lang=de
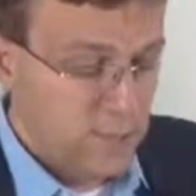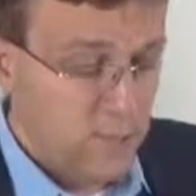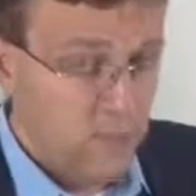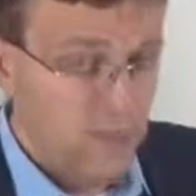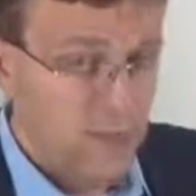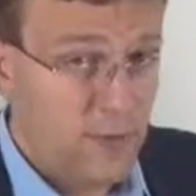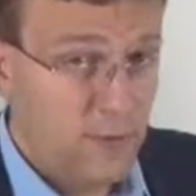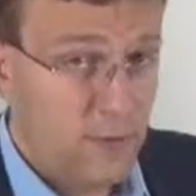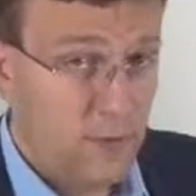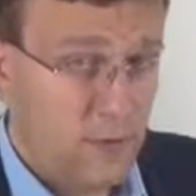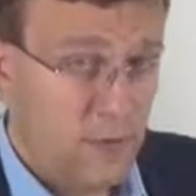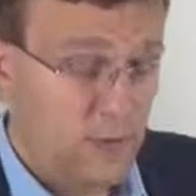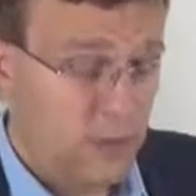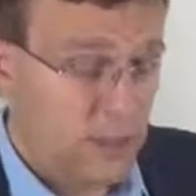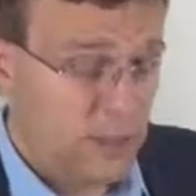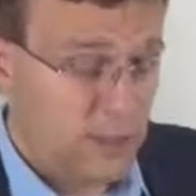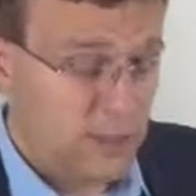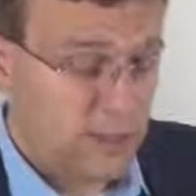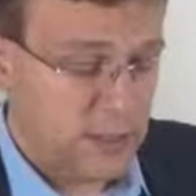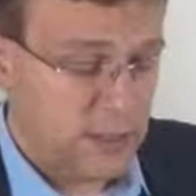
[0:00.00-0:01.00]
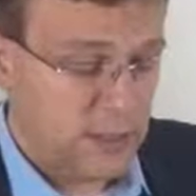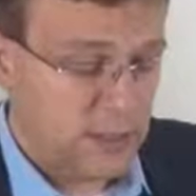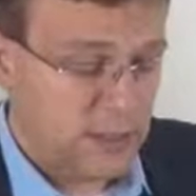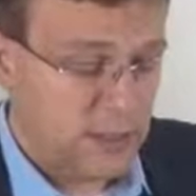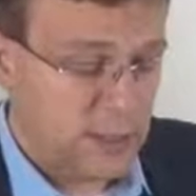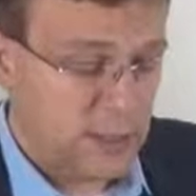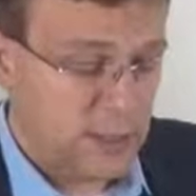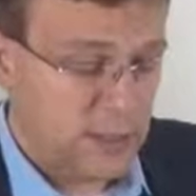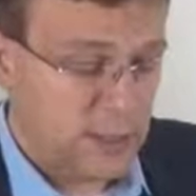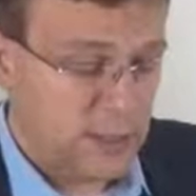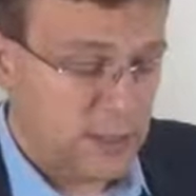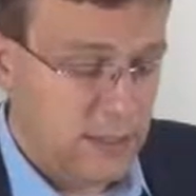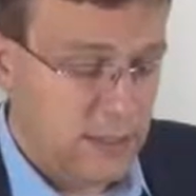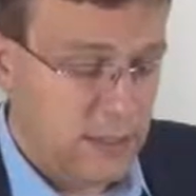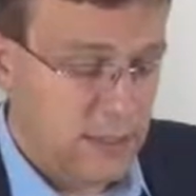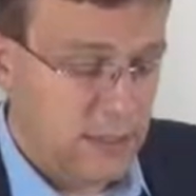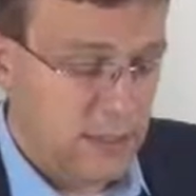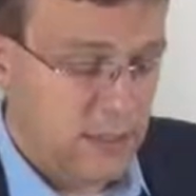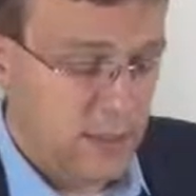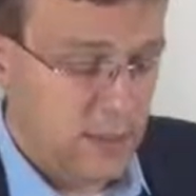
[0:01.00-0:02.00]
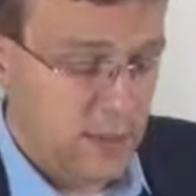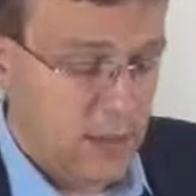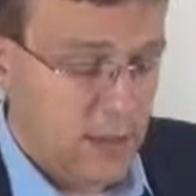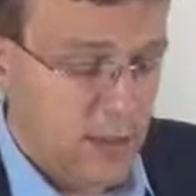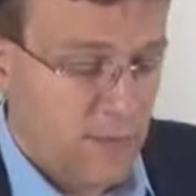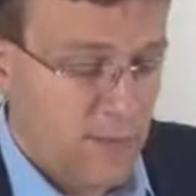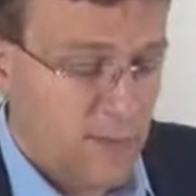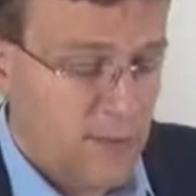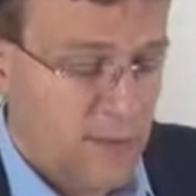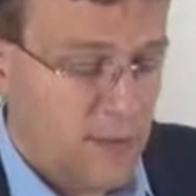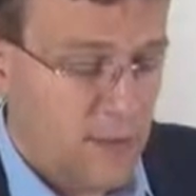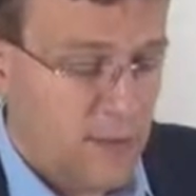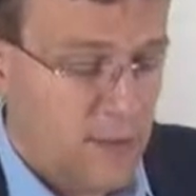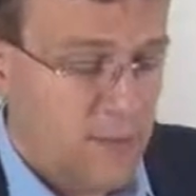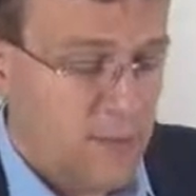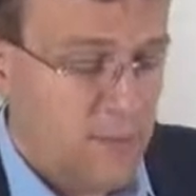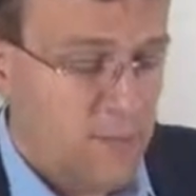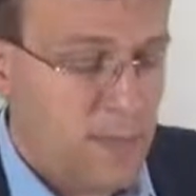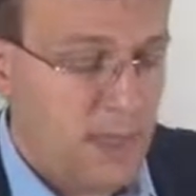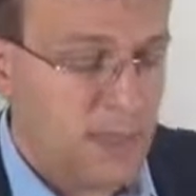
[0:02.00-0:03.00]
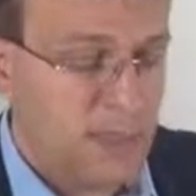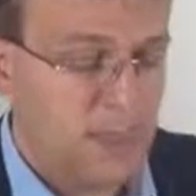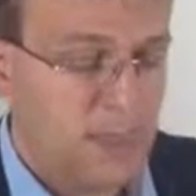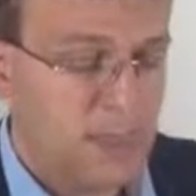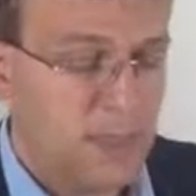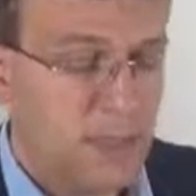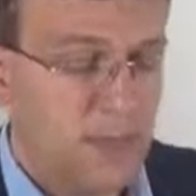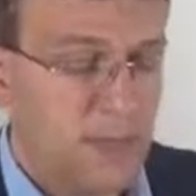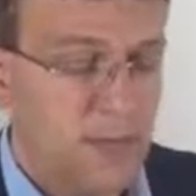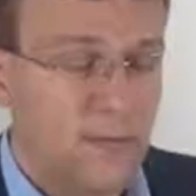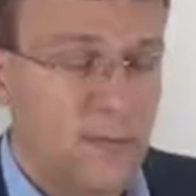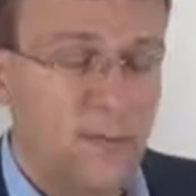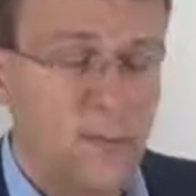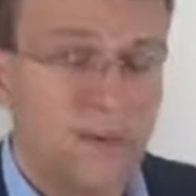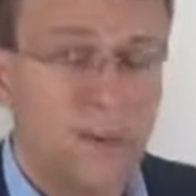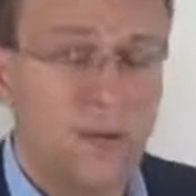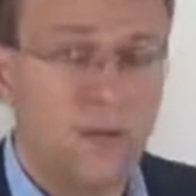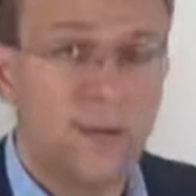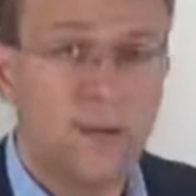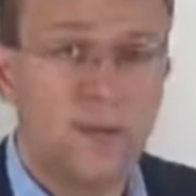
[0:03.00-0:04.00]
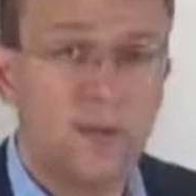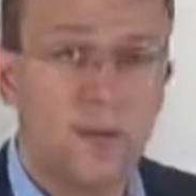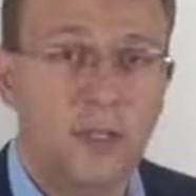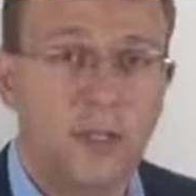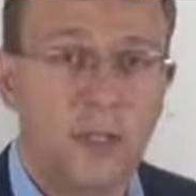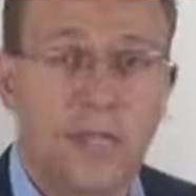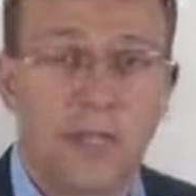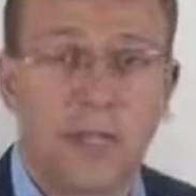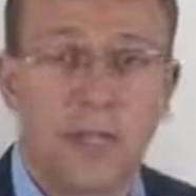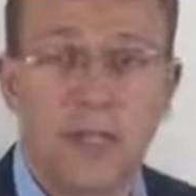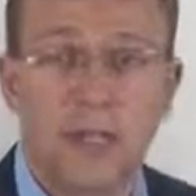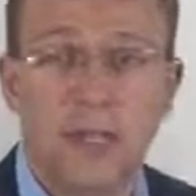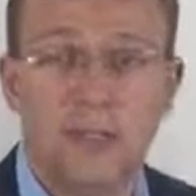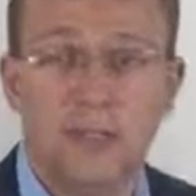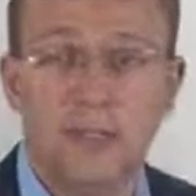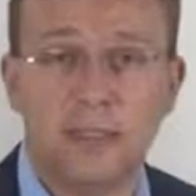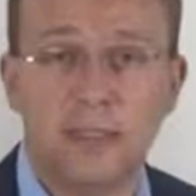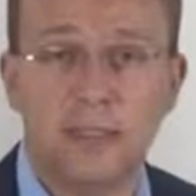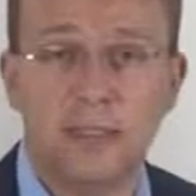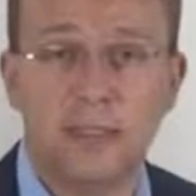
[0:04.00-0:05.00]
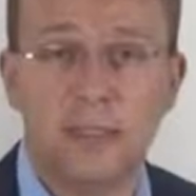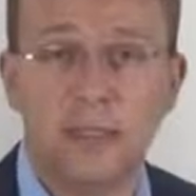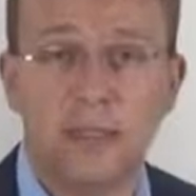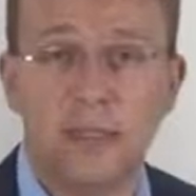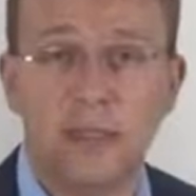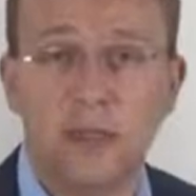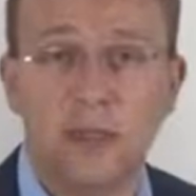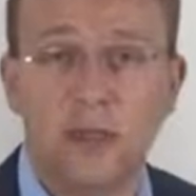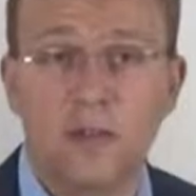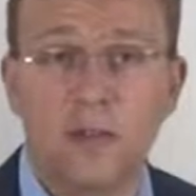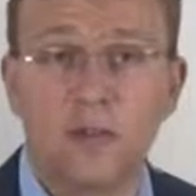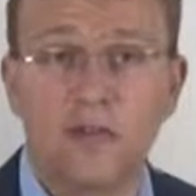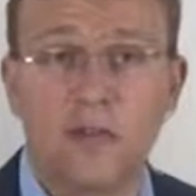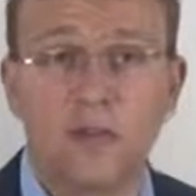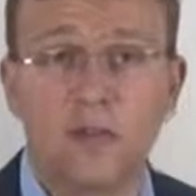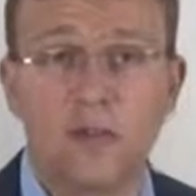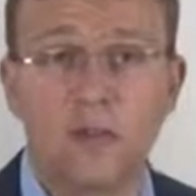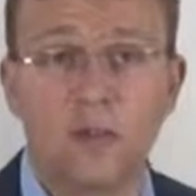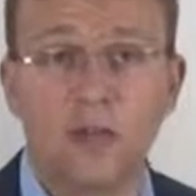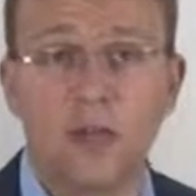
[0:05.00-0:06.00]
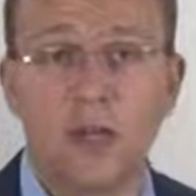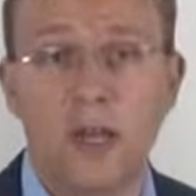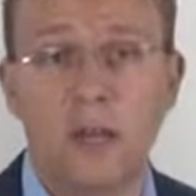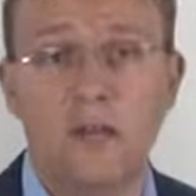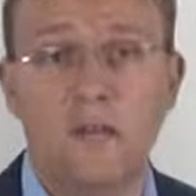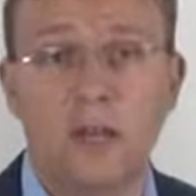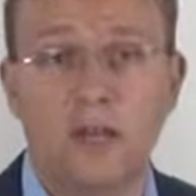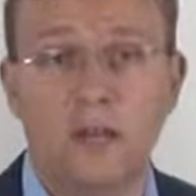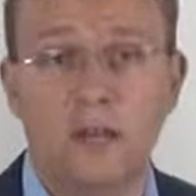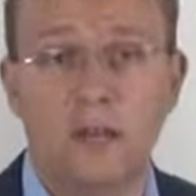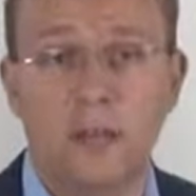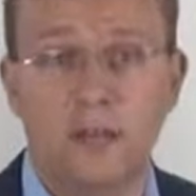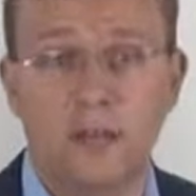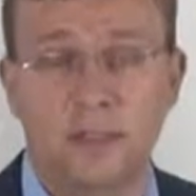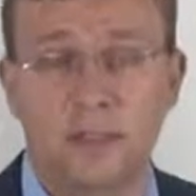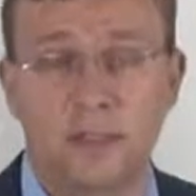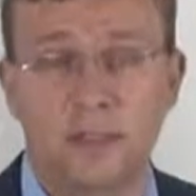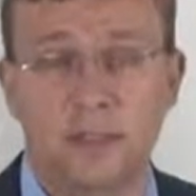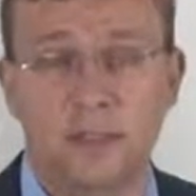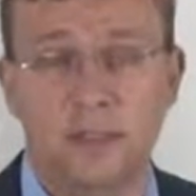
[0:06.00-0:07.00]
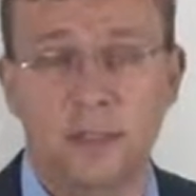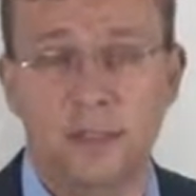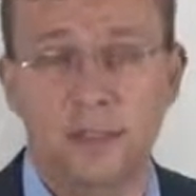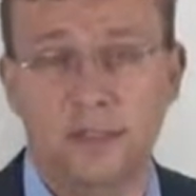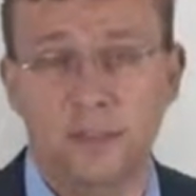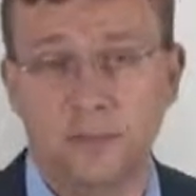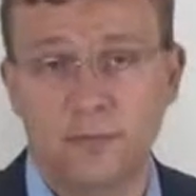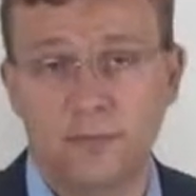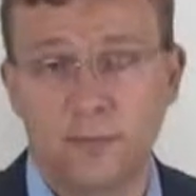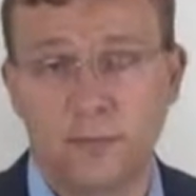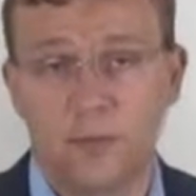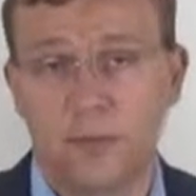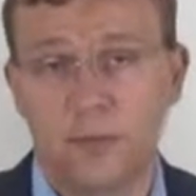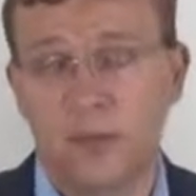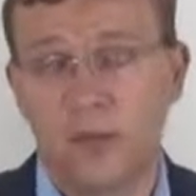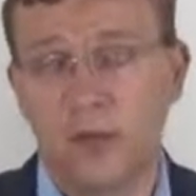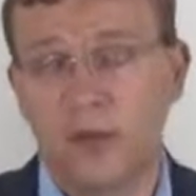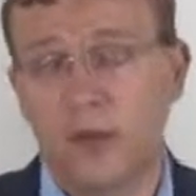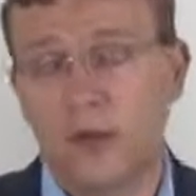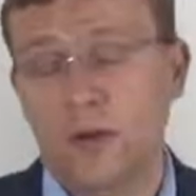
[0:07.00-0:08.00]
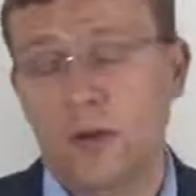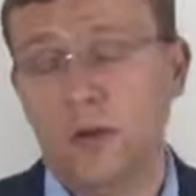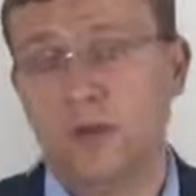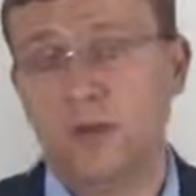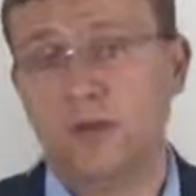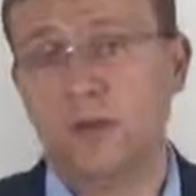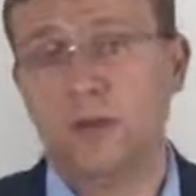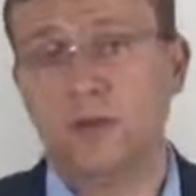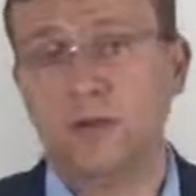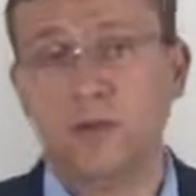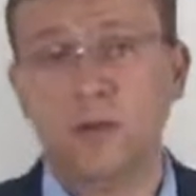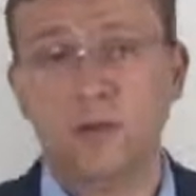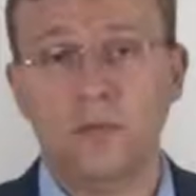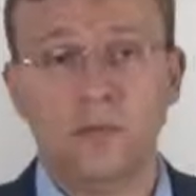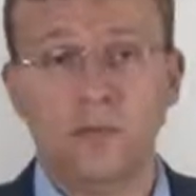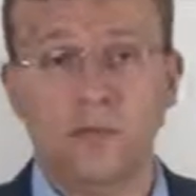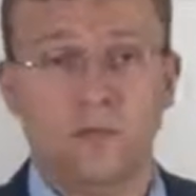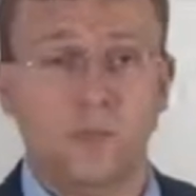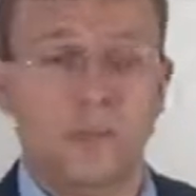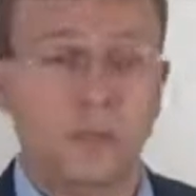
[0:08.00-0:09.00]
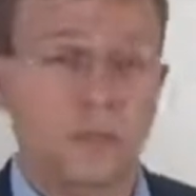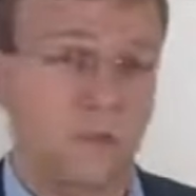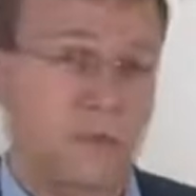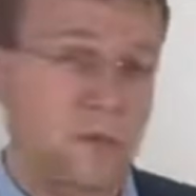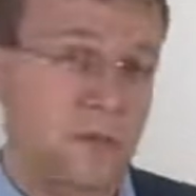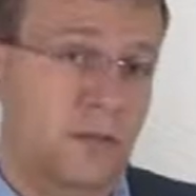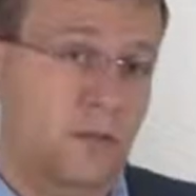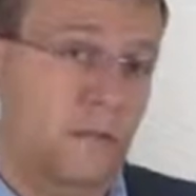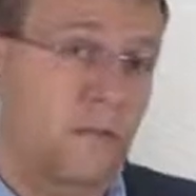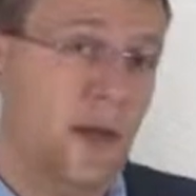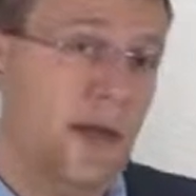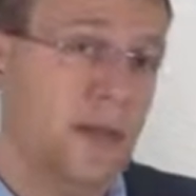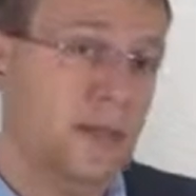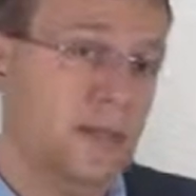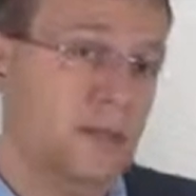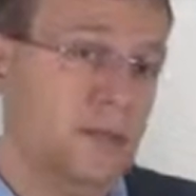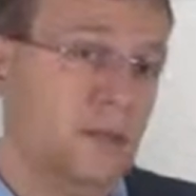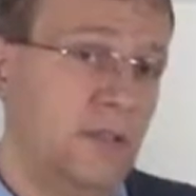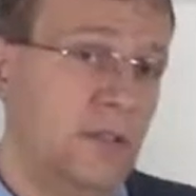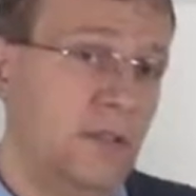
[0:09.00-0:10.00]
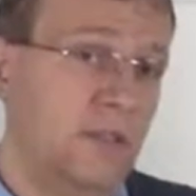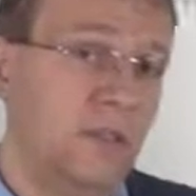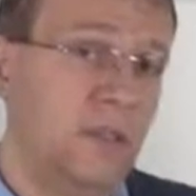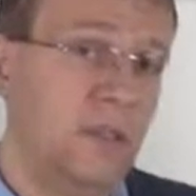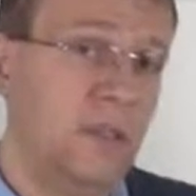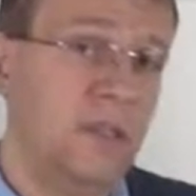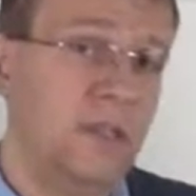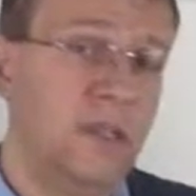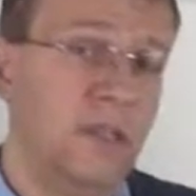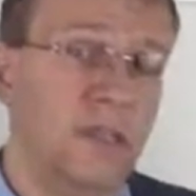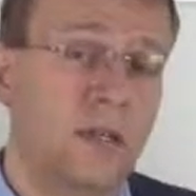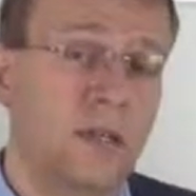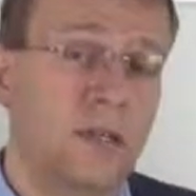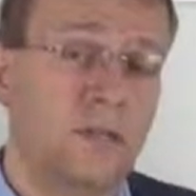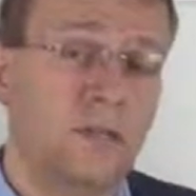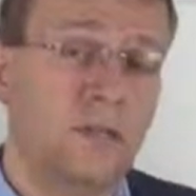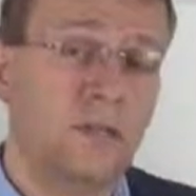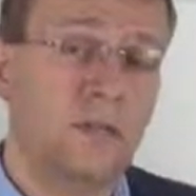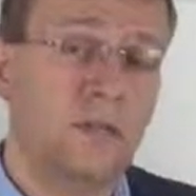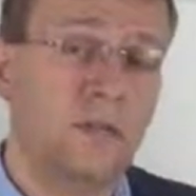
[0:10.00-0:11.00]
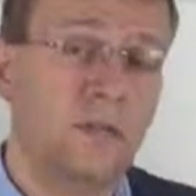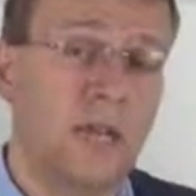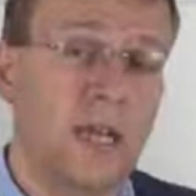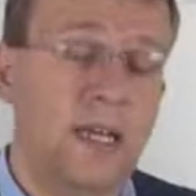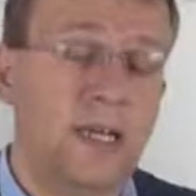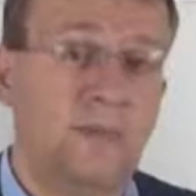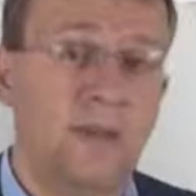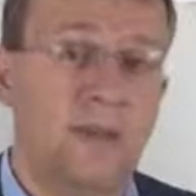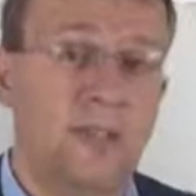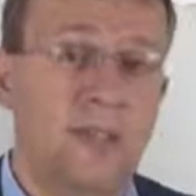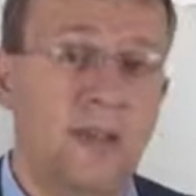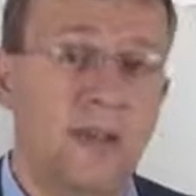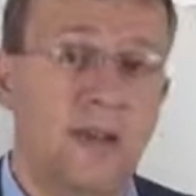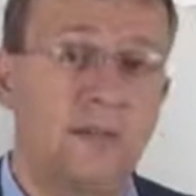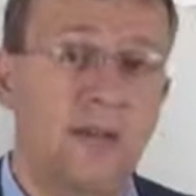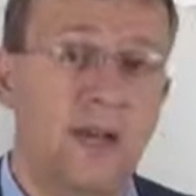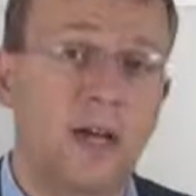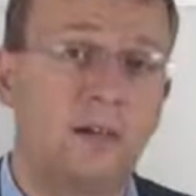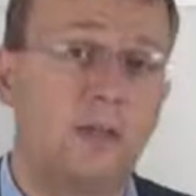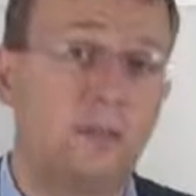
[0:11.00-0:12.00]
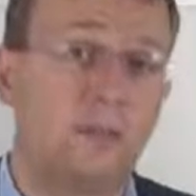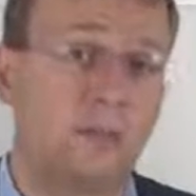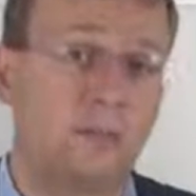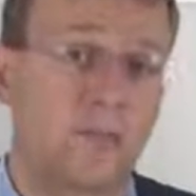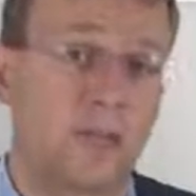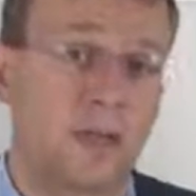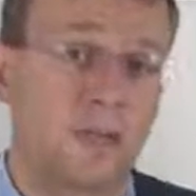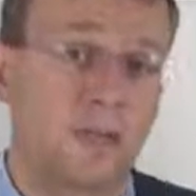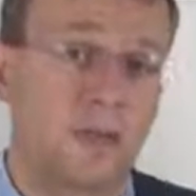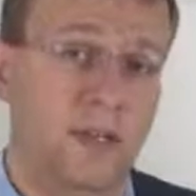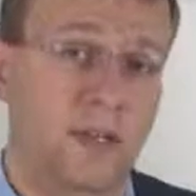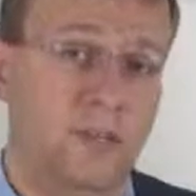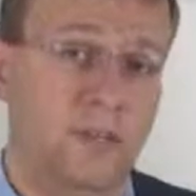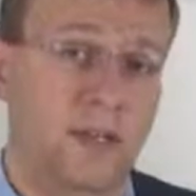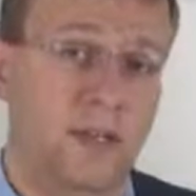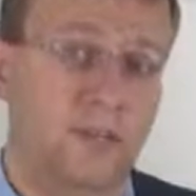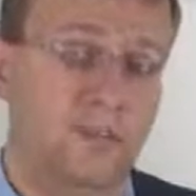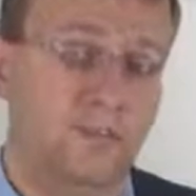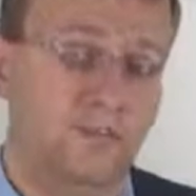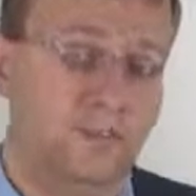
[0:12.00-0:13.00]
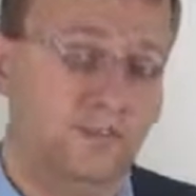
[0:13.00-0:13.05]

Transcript: Wie funktioniert das Ganze als Idee? Wir messen für jede einzelne Zelle, wie unerwartet diese Zelle ist. Und um diese, dieses Maß zu definieren, müssen wir erstmal den Erwartungswert feststellen.